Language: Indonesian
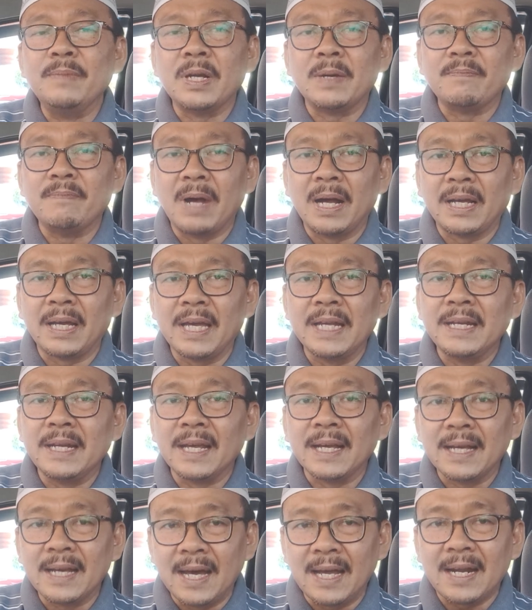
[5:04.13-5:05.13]
berbagai
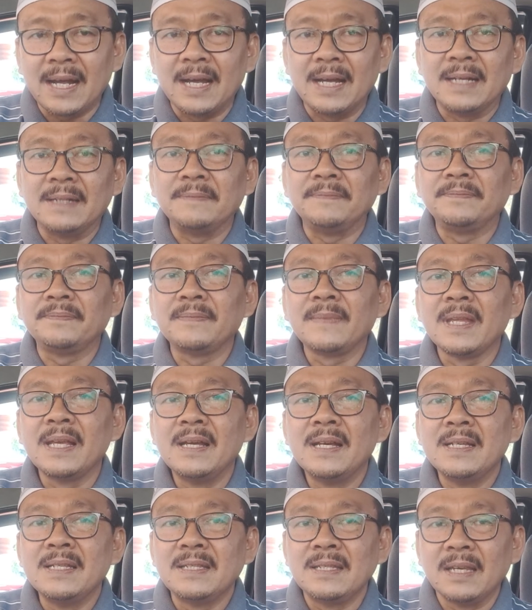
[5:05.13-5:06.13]
negara
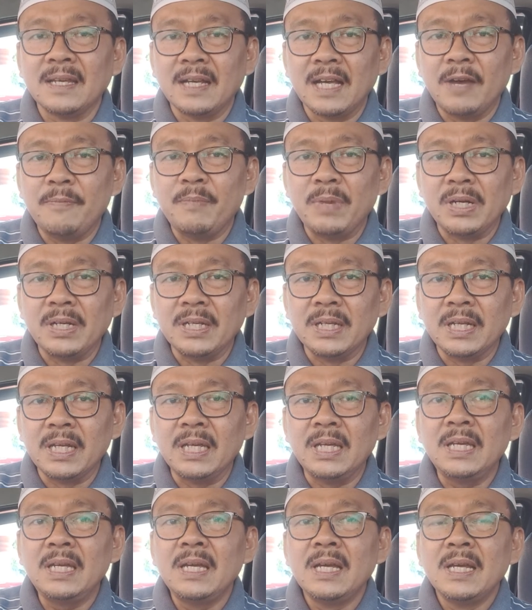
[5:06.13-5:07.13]
sehingga
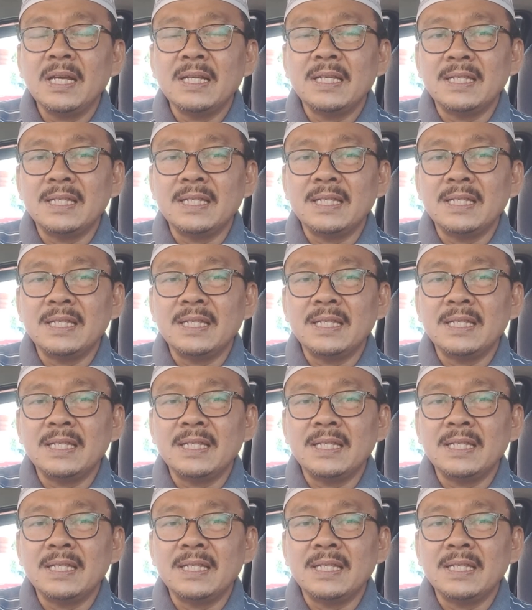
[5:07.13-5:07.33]
berdiri